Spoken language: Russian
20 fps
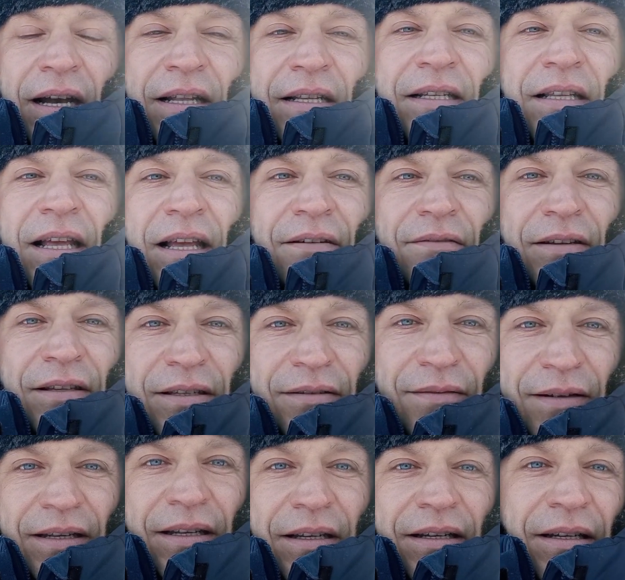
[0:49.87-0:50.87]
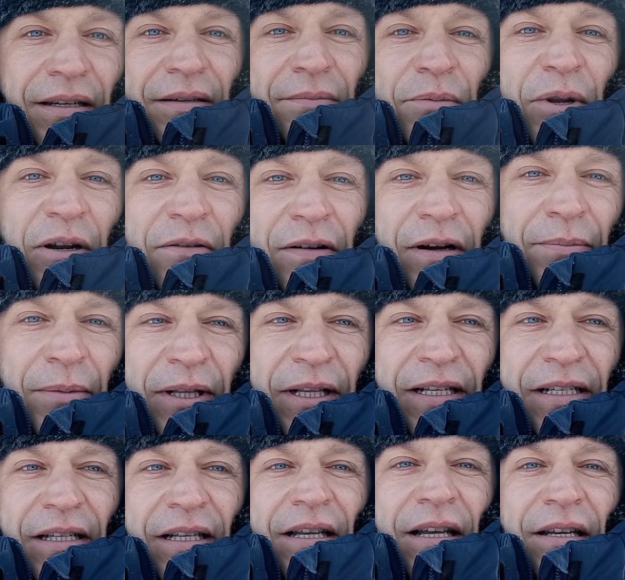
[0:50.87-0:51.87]
отстаивать свои права
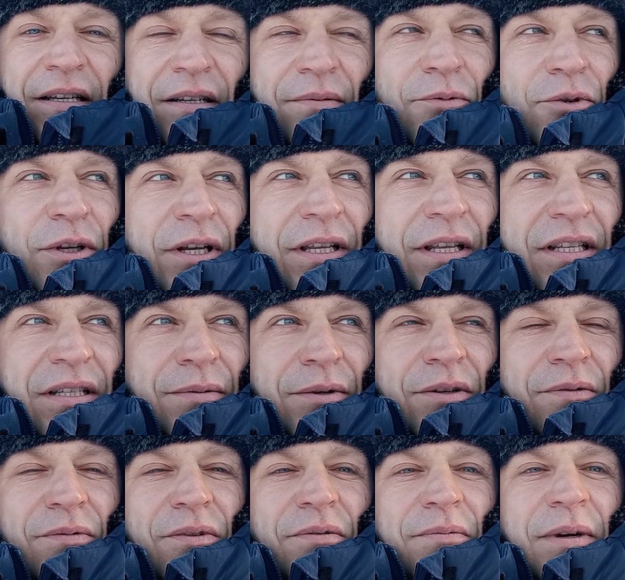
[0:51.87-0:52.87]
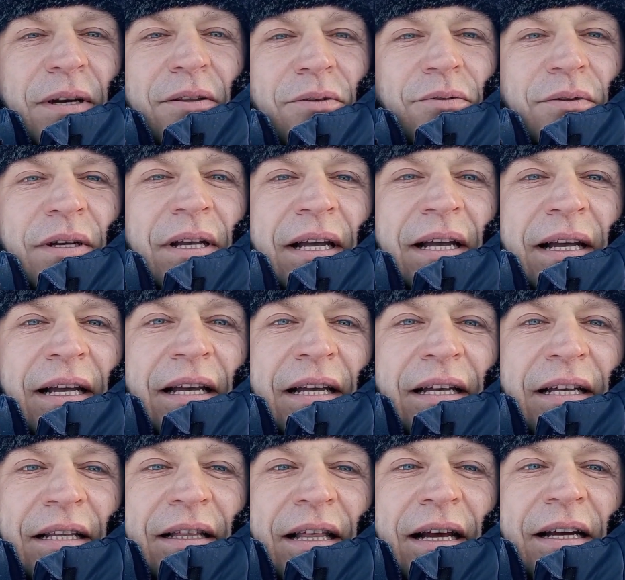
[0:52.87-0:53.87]
по-настоящему. хотелось бы, чтобы в новом году
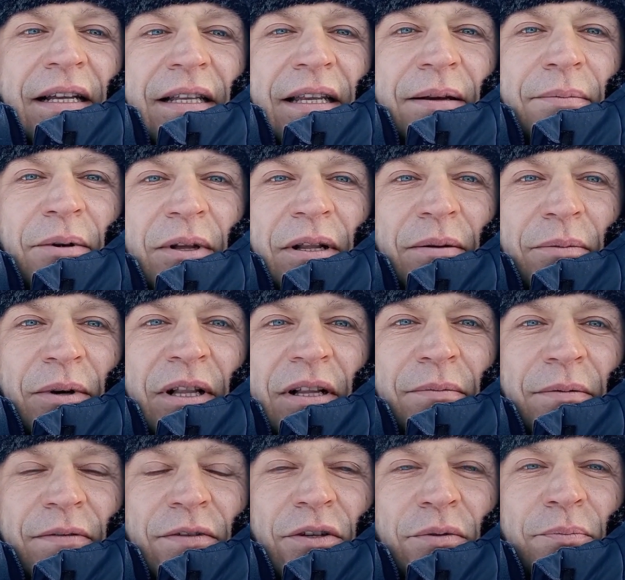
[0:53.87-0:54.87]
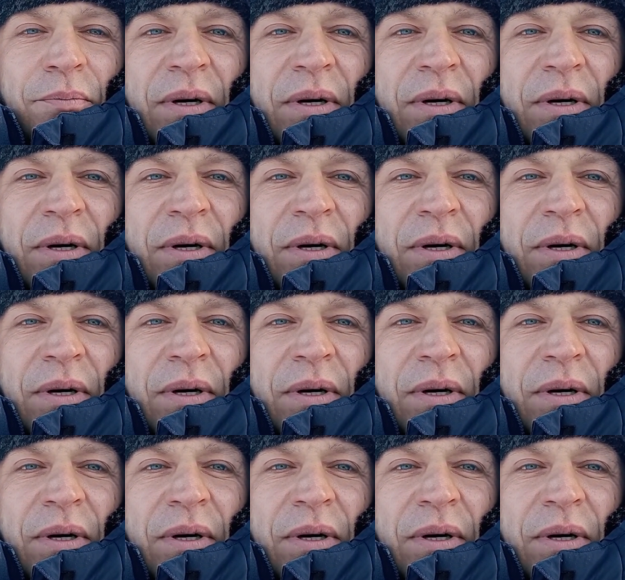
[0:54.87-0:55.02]
так не было, было бы все